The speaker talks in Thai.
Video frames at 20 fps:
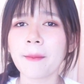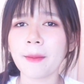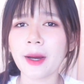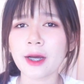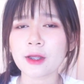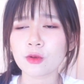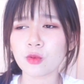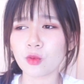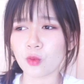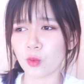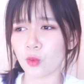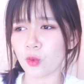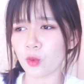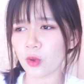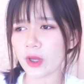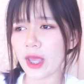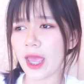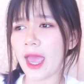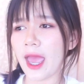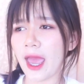มาถู
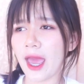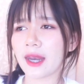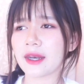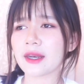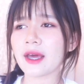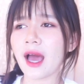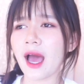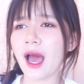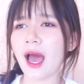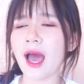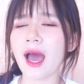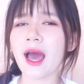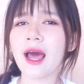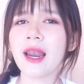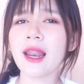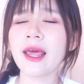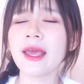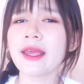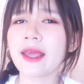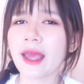แขนขา
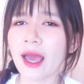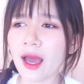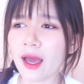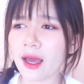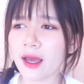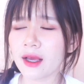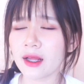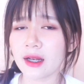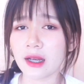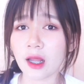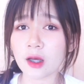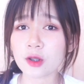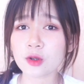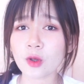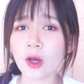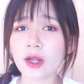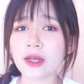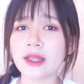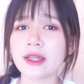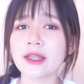อะไรเงี้ยแล้ว
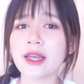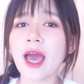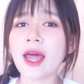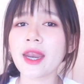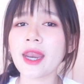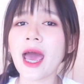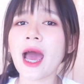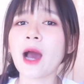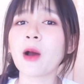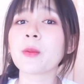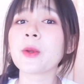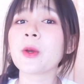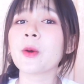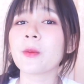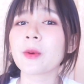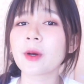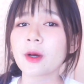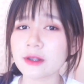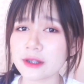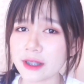ช่วงนี้หน้าหนาวผิว
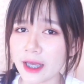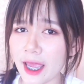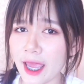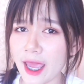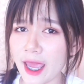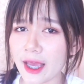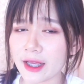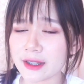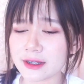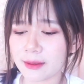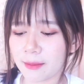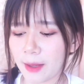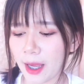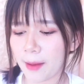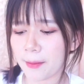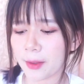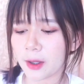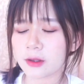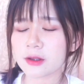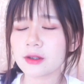มันก็จะแห้งใช่ไหม
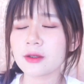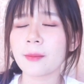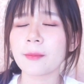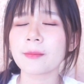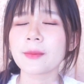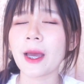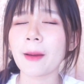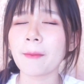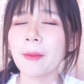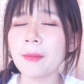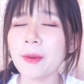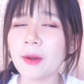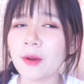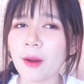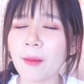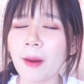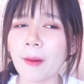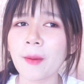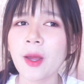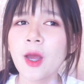มันก็ทำให้ผิว
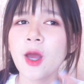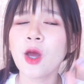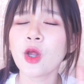เราแบบ